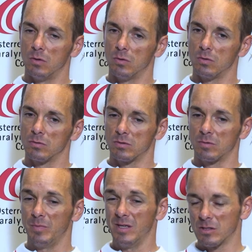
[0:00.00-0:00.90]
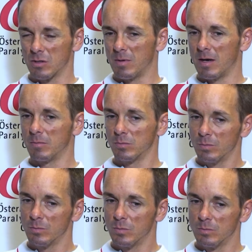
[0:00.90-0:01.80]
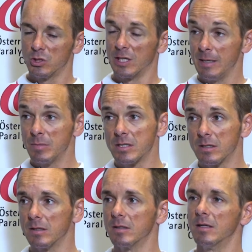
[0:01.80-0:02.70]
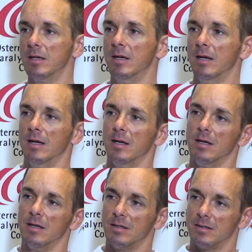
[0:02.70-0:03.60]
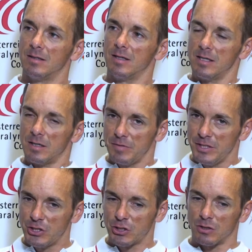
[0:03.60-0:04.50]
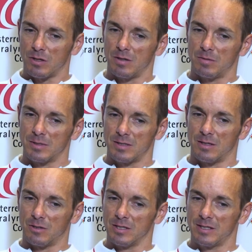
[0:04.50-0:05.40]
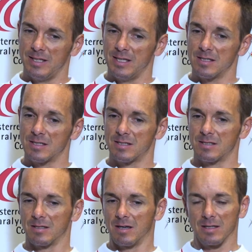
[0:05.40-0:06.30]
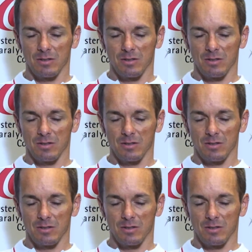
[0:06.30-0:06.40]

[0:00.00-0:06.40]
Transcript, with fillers: Und mir hat es aber am schlimmsten erwischt, aber allerdings auch